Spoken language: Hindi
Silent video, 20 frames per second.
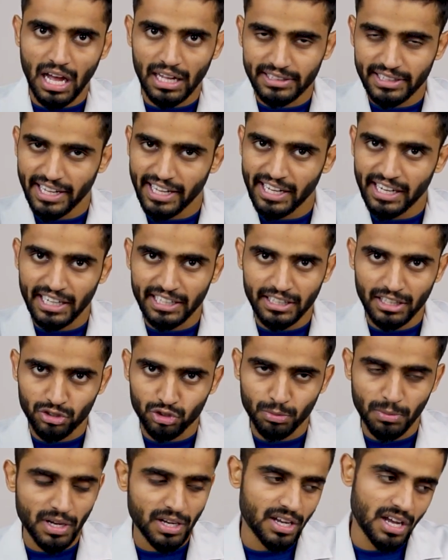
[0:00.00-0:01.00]
आधा एक घंटा
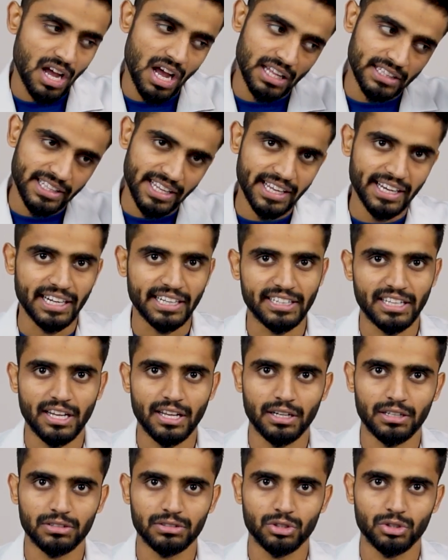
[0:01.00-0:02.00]
सुबह का आधा एक
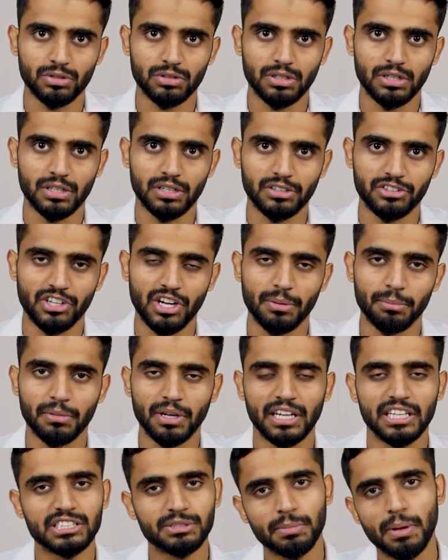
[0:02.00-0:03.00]
घंटा शाम
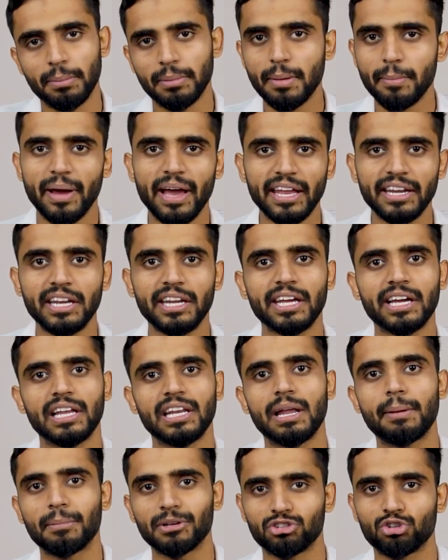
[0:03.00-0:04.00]
का इसमें आपने बाहर नहीं
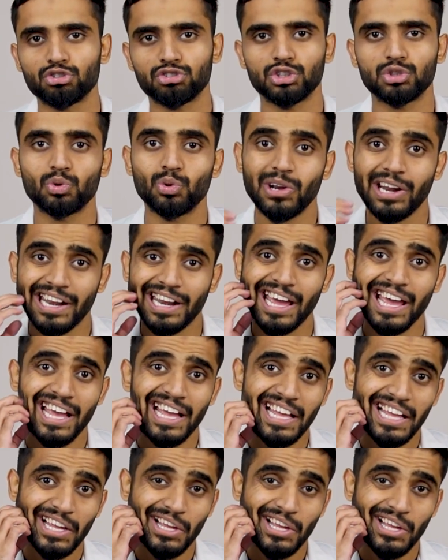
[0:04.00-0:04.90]
निकलना मच्छरों से दूर रहना है